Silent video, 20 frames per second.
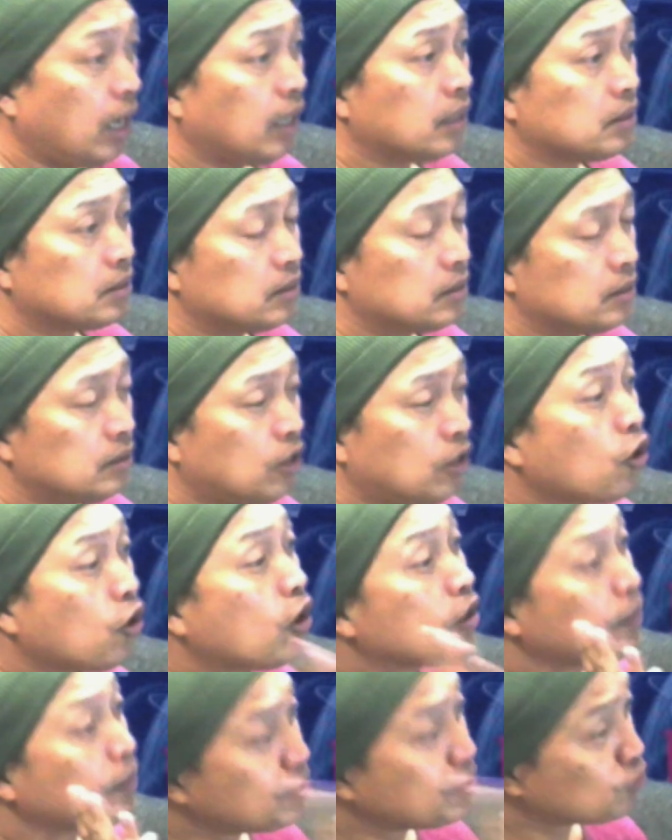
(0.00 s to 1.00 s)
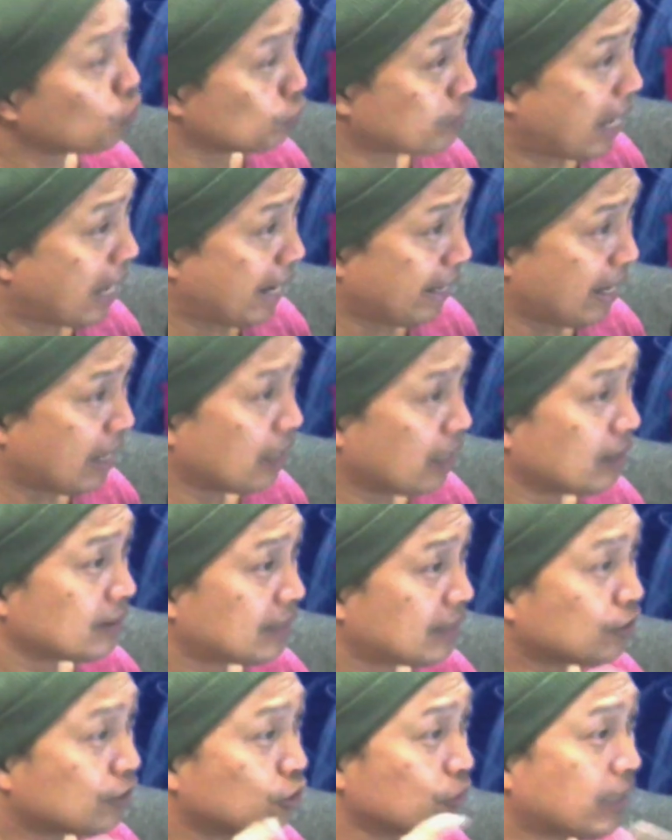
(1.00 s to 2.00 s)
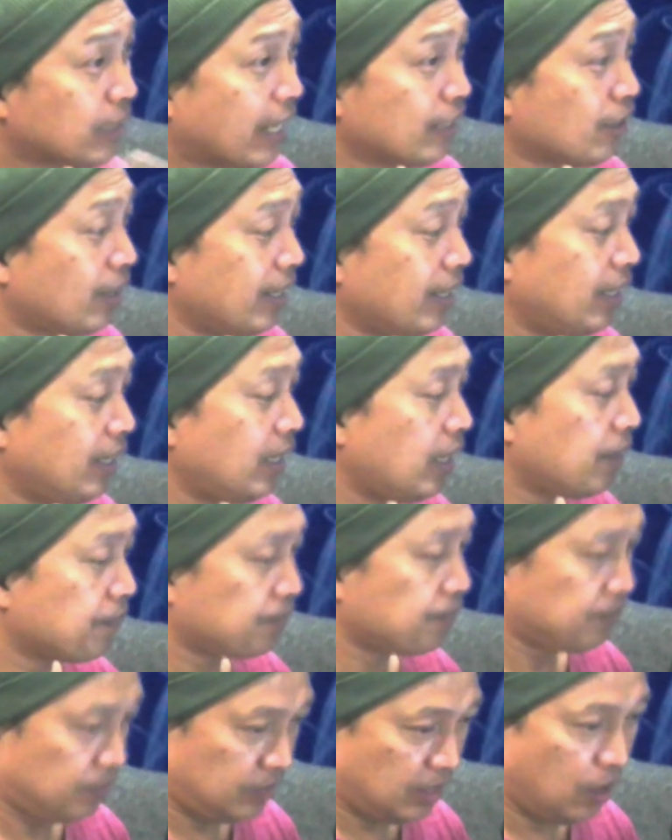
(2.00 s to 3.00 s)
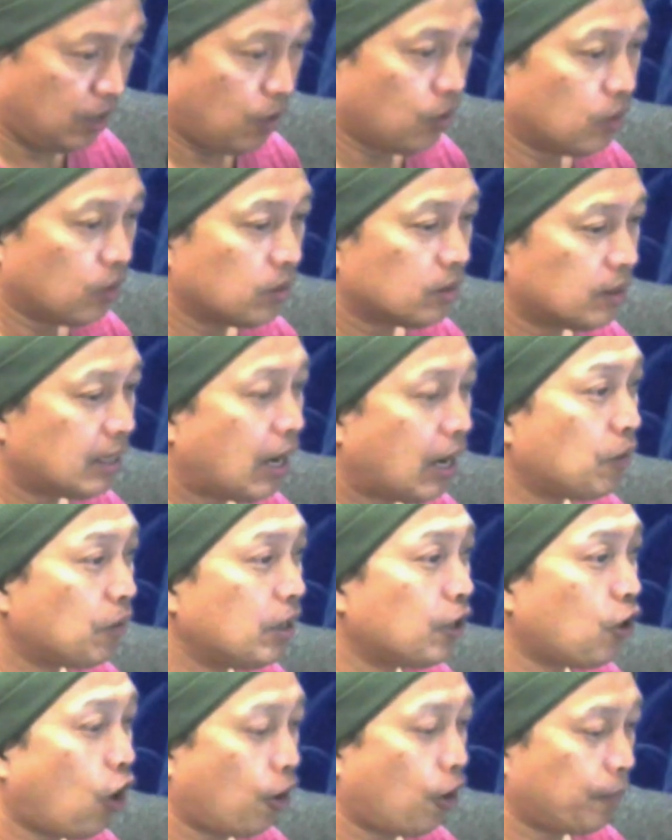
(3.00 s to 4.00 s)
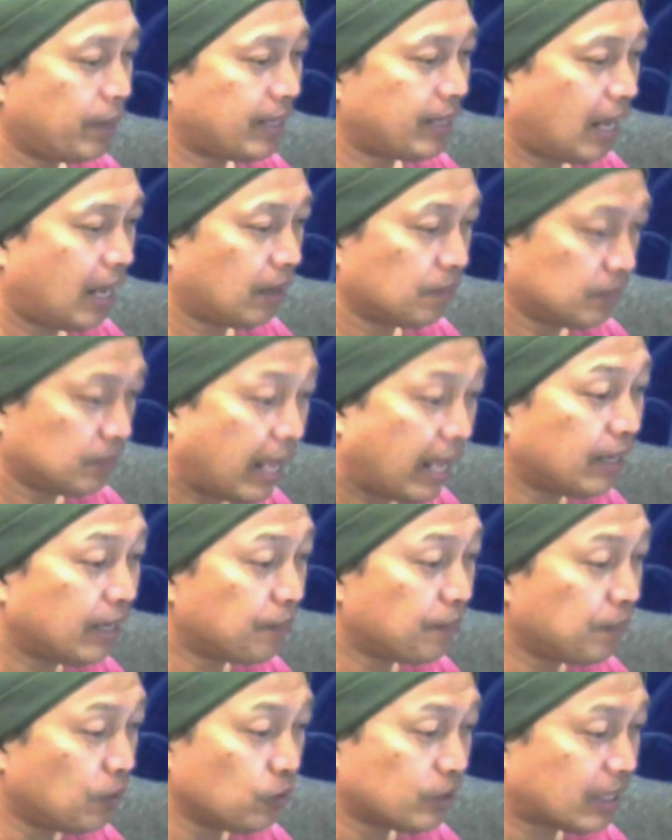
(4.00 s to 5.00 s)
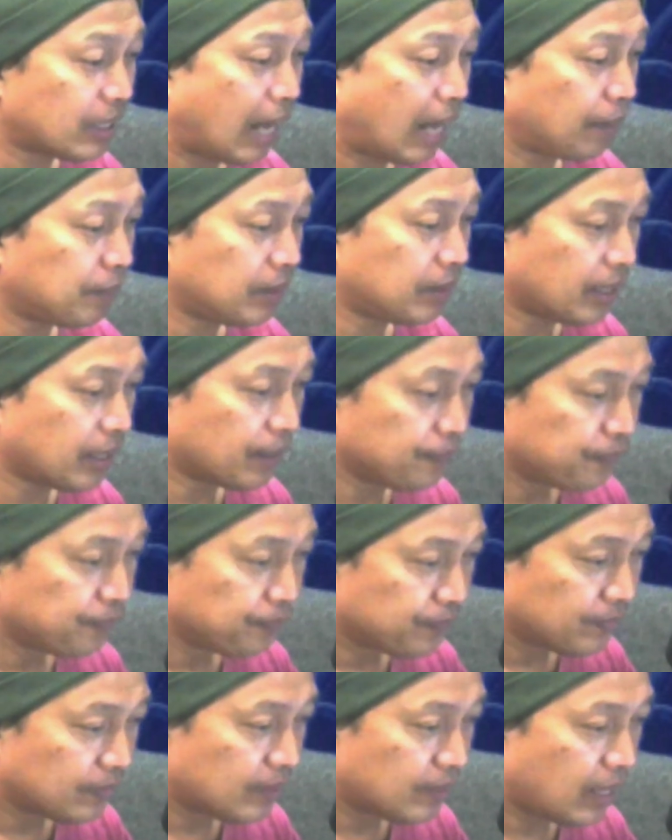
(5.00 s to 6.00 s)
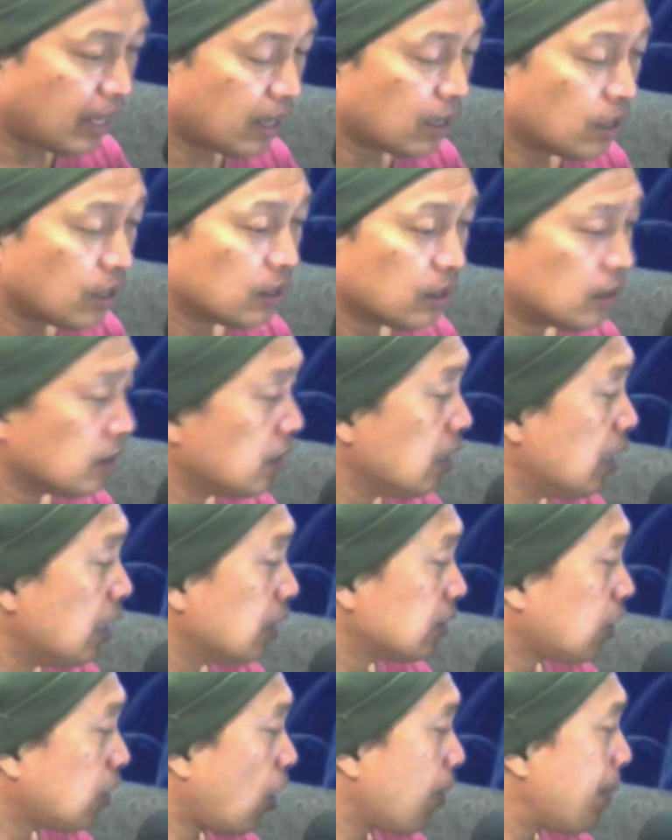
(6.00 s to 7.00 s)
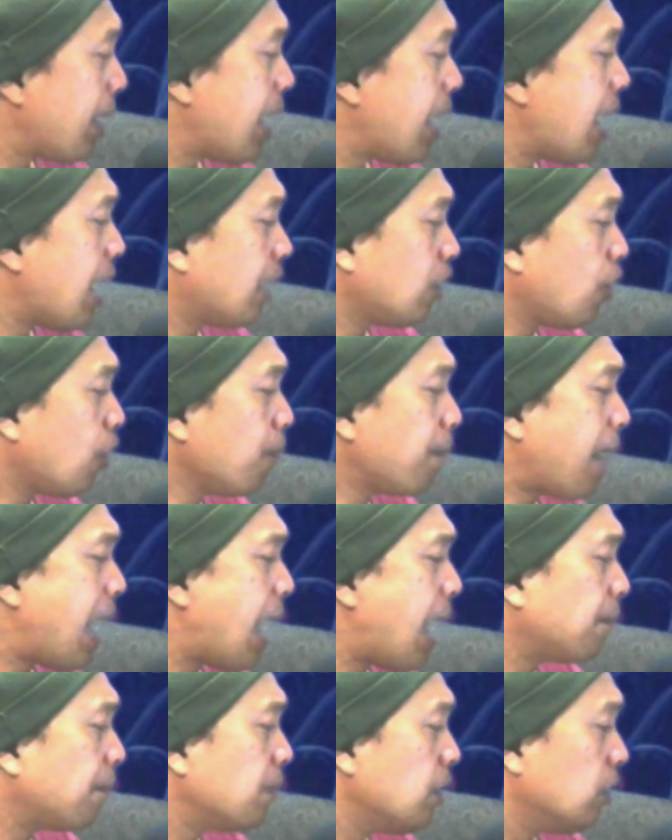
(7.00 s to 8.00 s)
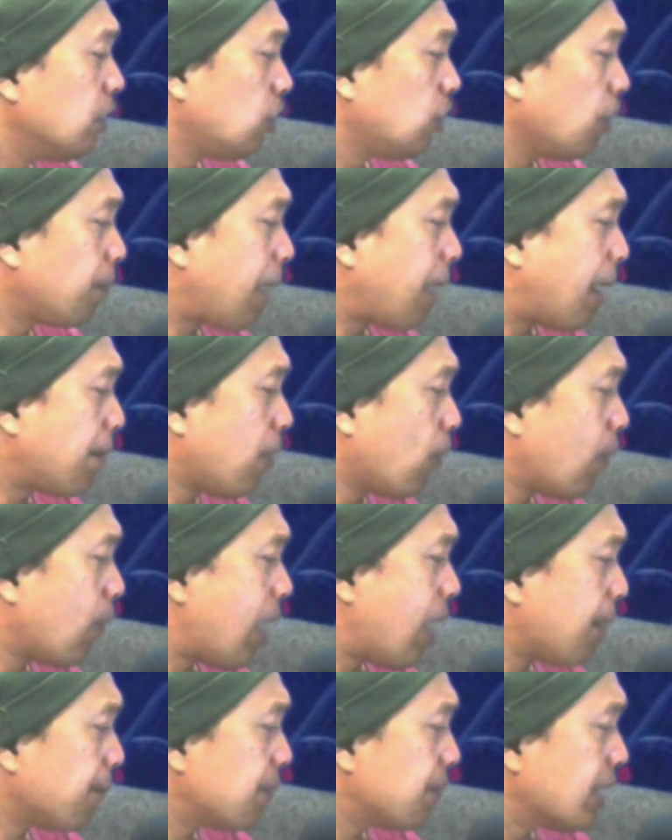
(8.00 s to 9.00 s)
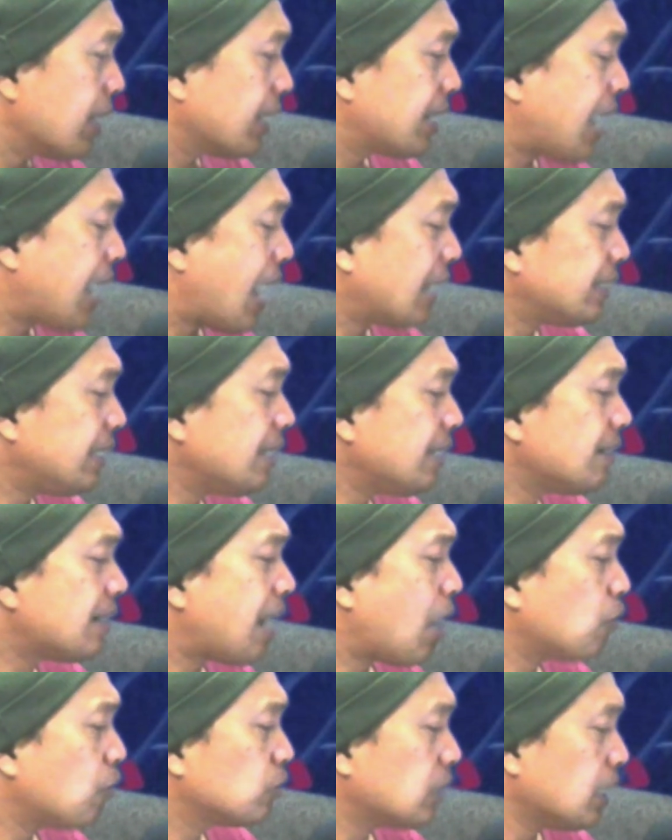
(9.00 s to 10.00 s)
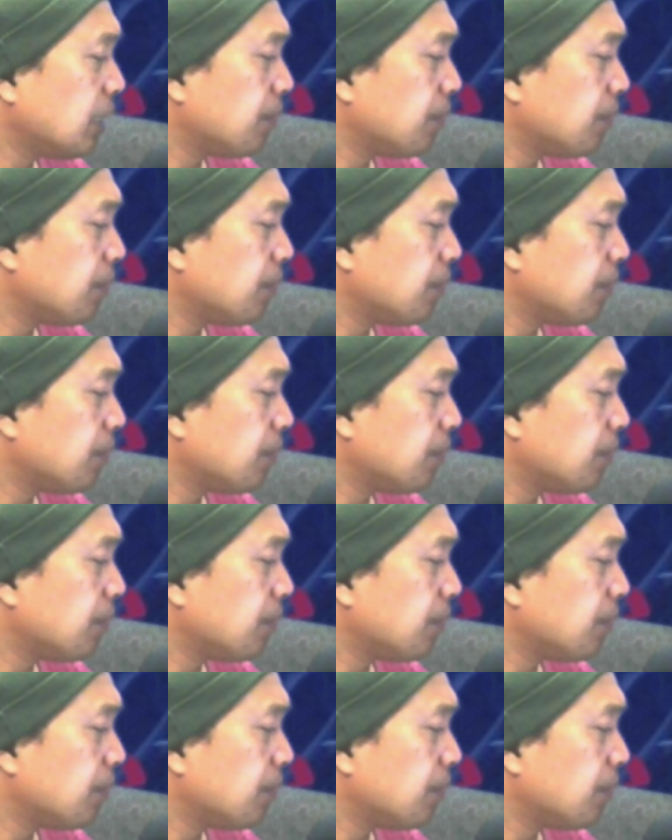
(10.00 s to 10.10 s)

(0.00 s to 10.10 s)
อน้องๆอย่าเพิ่งสงสัยนะถ้าสงสัยตอนนี้เนี่ยเดี๋ยวเล่าเรื่องหลอนไม่ทัน แค่นี้ไม่รู้จะทันปะเนี่ยนะต่อมาน้องปาล์มน้องปาล์มบอกว่า การที่เราตื่น